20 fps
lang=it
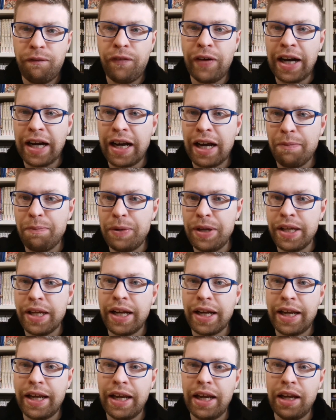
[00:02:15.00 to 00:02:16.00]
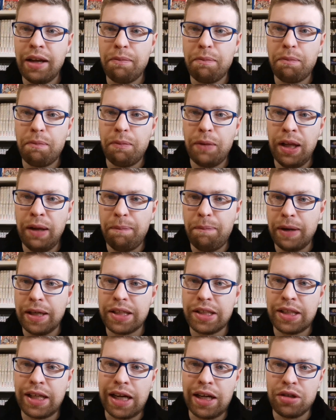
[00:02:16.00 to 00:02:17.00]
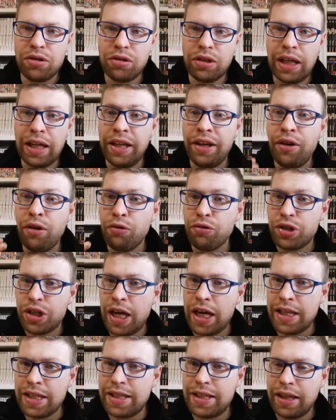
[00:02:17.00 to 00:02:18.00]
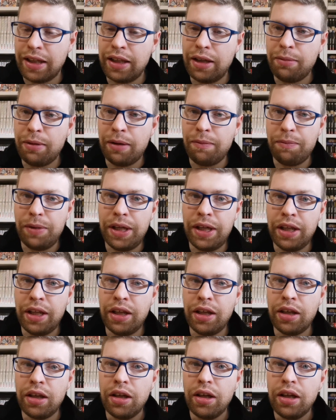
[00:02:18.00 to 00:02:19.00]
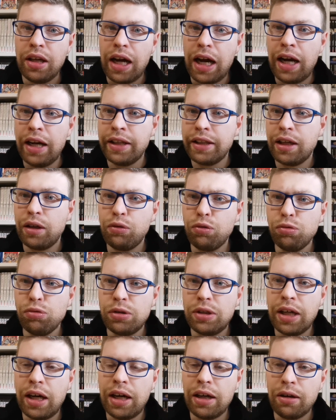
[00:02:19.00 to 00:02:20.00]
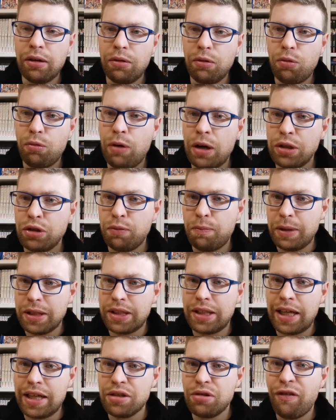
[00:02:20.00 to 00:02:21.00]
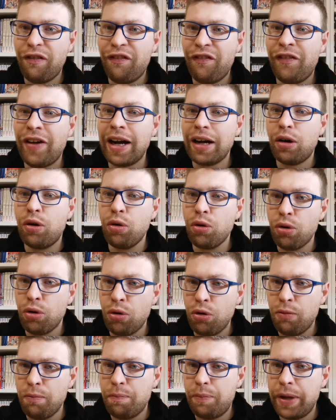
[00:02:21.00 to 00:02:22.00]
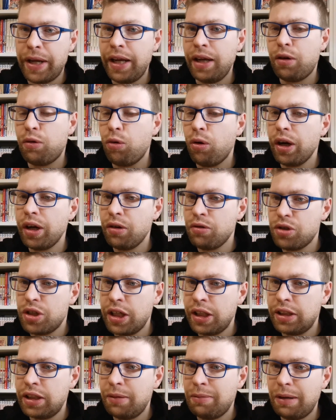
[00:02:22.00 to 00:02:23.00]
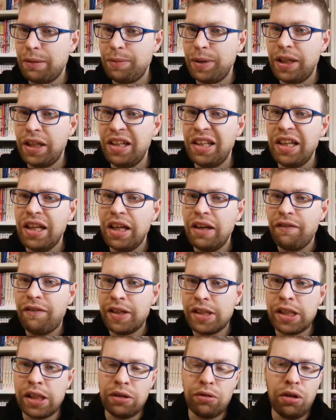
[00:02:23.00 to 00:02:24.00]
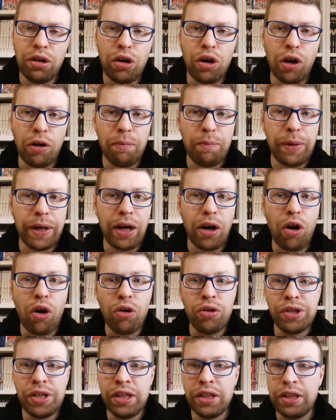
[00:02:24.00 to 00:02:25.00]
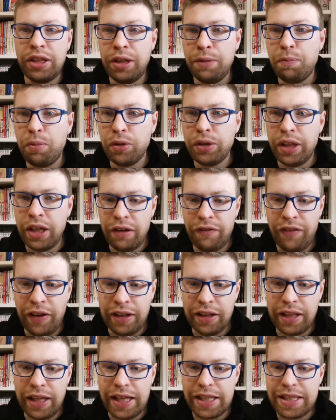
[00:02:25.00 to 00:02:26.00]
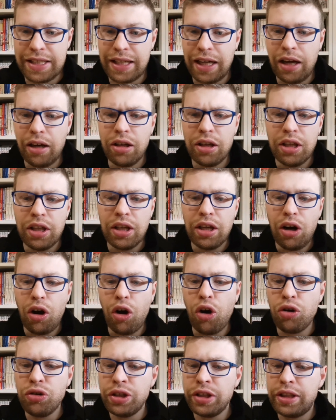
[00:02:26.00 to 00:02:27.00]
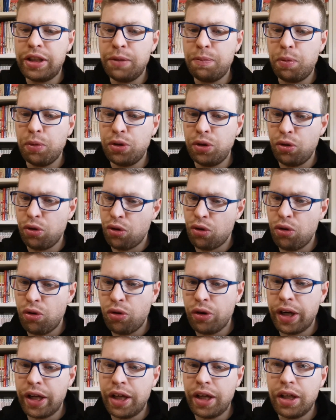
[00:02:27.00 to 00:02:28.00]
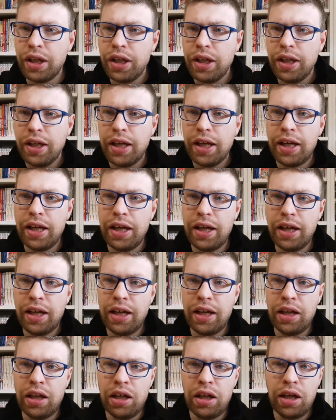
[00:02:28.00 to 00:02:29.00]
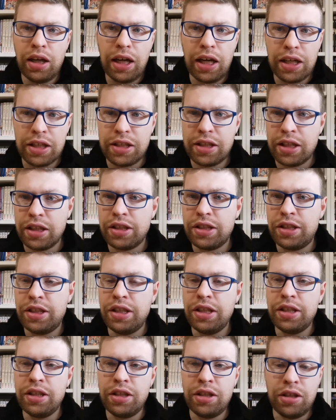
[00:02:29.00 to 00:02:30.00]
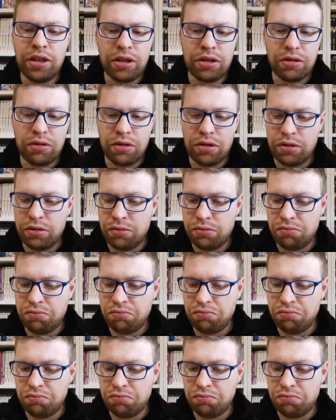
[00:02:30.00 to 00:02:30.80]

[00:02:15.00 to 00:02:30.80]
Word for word: fa capire che il passaggio dall'innocenza dei bambini all'età adulta questo passaggio fa corrompere il cuore innocente dei bambini facendoli compiere ogni tipo di nefandezza, ogni tipo di orrore, eh, assassini, eh,